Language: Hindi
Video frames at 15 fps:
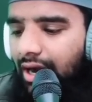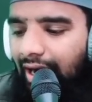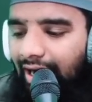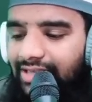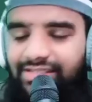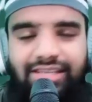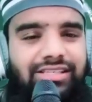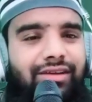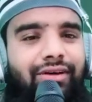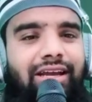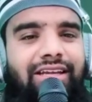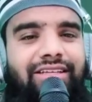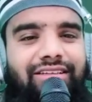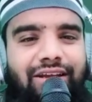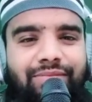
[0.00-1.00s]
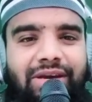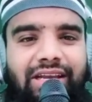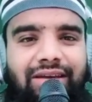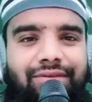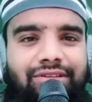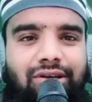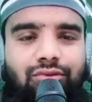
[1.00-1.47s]
आज का सवाल कितना
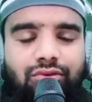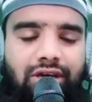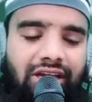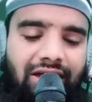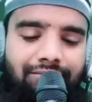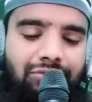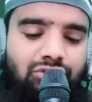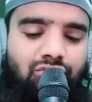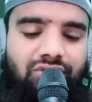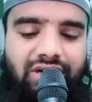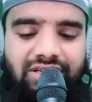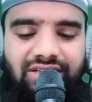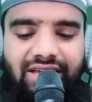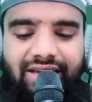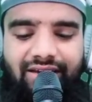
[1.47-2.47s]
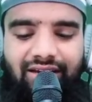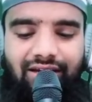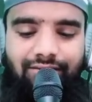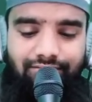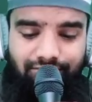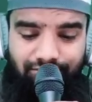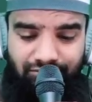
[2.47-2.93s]
प्यारा बताऊं कलाम भी सुनकर जाएं
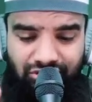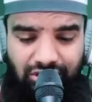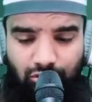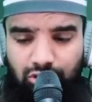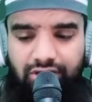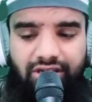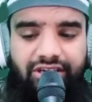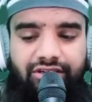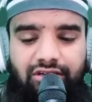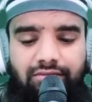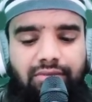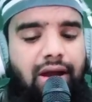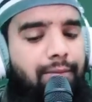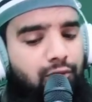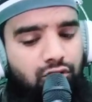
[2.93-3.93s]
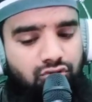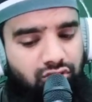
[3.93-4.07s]
कलाम ज़रूर यकीनन मैं आपको